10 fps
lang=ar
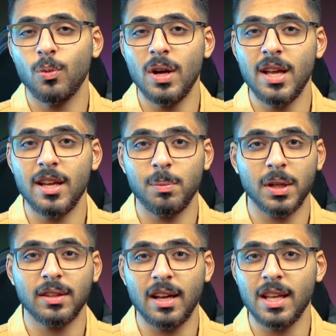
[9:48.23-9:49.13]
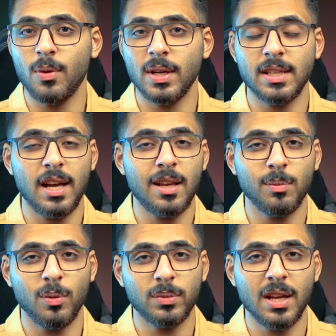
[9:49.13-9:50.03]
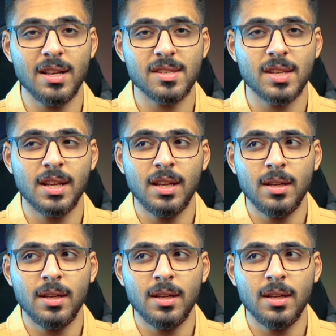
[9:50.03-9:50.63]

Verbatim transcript: والبطارية وأدائها الممتاز